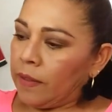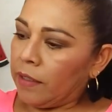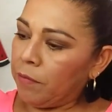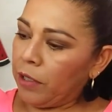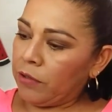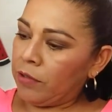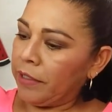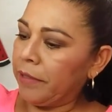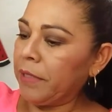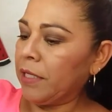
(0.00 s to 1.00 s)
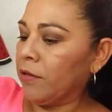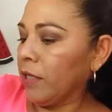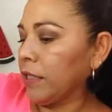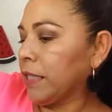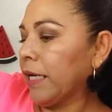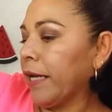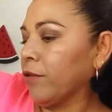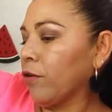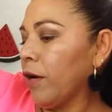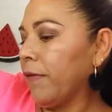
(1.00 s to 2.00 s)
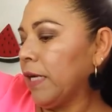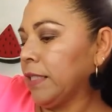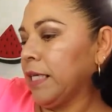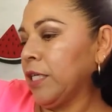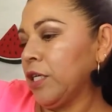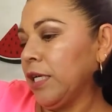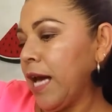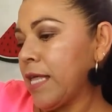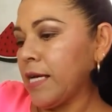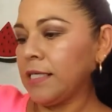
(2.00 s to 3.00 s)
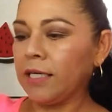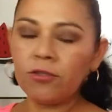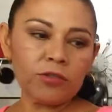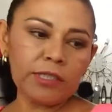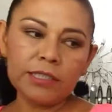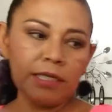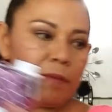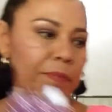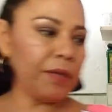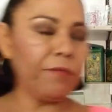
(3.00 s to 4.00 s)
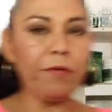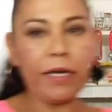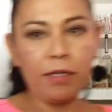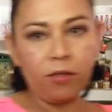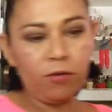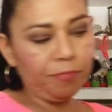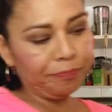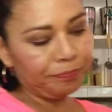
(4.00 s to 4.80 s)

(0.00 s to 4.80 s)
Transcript: Y bueno, él me dijo que se le antojaban las enchiladas. Entonces dije, perfecto,